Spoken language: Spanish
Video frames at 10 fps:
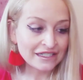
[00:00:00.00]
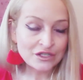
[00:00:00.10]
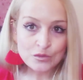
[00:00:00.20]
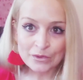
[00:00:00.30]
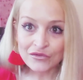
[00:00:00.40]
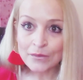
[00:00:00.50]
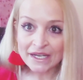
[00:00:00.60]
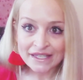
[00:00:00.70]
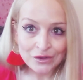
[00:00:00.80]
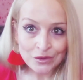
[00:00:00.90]
Es un perfume
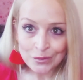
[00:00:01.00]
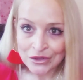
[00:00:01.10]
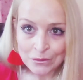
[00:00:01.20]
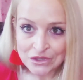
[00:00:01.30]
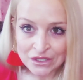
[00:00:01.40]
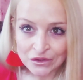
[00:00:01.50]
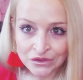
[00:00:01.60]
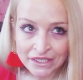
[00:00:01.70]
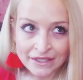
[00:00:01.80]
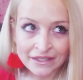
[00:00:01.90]
que ya no podemos
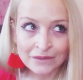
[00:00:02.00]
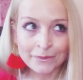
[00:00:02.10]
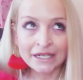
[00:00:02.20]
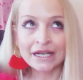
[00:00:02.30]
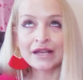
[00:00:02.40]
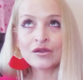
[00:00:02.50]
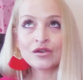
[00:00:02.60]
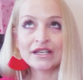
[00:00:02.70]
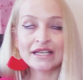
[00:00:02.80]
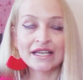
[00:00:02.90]
encontrar en el
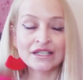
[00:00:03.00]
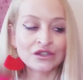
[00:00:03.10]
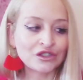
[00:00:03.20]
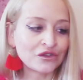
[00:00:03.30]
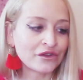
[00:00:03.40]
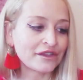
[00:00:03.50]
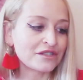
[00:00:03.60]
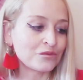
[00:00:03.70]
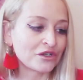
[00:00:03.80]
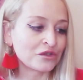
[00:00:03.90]
mercado
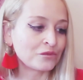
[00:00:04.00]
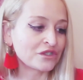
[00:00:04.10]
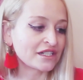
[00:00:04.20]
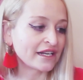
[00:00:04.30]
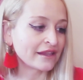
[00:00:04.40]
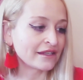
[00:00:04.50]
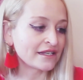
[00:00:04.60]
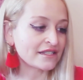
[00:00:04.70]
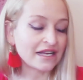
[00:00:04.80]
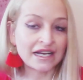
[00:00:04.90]
entonces, bueno, pues
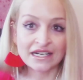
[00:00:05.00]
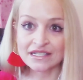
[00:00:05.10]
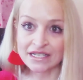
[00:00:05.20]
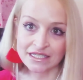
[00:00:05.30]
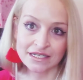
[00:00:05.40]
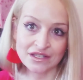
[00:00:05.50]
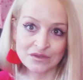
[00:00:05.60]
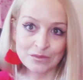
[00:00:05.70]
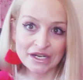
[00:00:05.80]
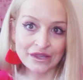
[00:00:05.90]
gracias a las casas de
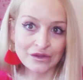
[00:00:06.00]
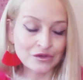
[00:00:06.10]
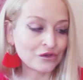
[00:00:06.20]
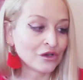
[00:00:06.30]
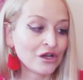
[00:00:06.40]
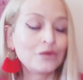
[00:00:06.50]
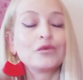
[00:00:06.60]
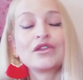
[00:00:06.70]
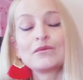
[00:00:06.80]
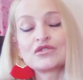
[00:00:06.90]
inspiración
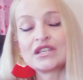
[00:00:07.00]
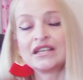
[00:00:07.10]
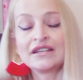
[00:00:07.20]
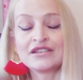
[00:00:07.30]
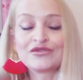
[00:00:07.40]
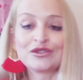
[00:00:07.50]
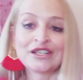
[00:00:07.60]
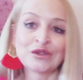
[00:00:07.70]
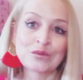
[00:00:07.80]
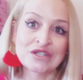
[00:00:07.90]
podemos seguir
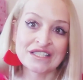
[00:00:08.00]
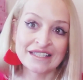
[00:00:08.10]
disfrutando pues,